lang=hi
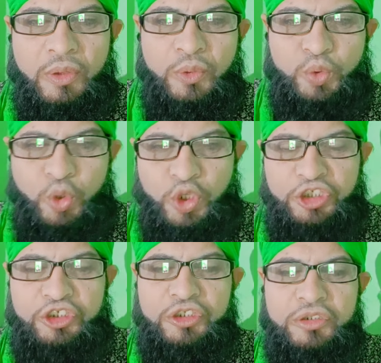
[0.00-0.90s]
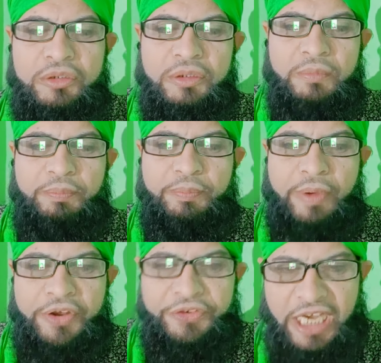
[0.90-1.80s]
जो इस
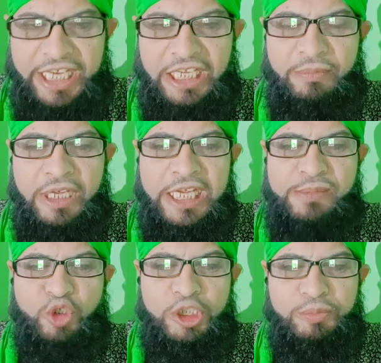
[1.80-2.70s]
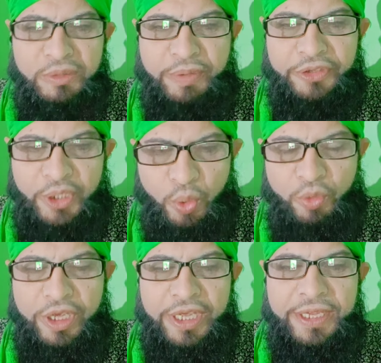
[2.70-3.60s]
परेशानी में मुसीबत में फंसे
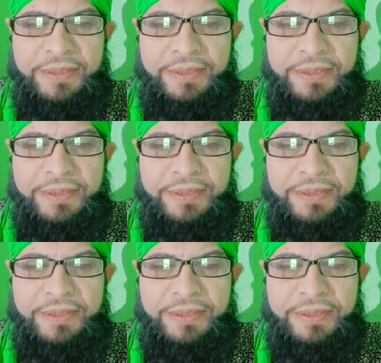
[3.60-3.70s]
हुए हैं